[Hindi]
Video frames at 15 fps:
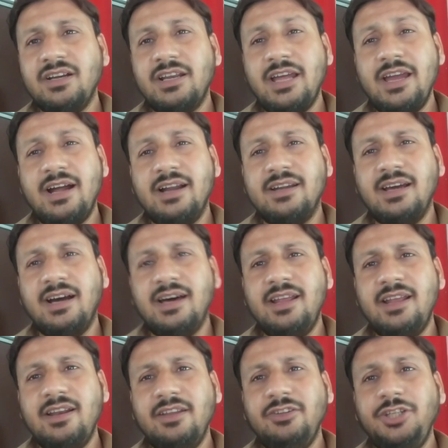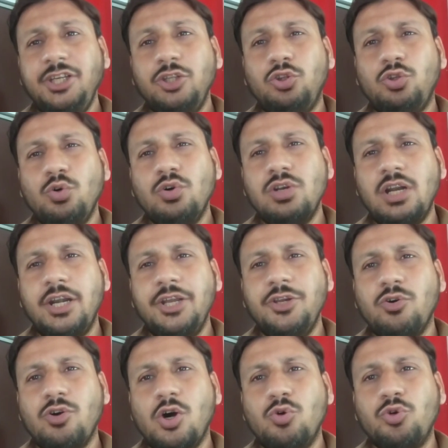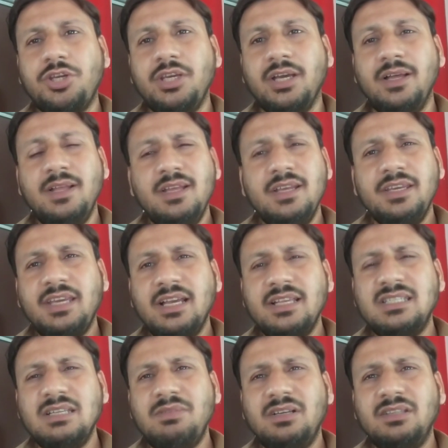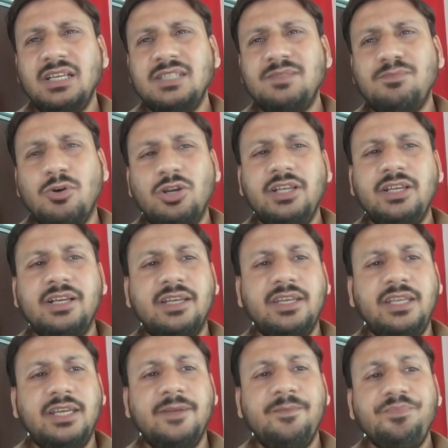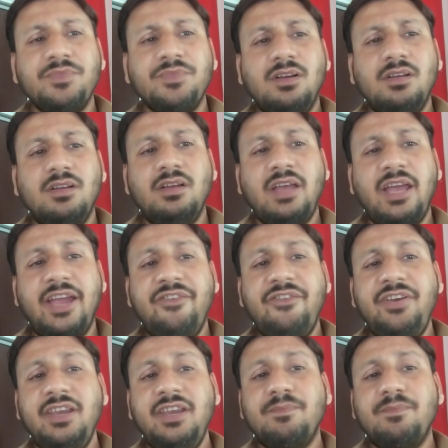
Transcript: कराए 18 रन दिए दो खिलाड़ियों को आउट किया क्या ज़बरदस्त बॉलिंग करी है हेनरी ने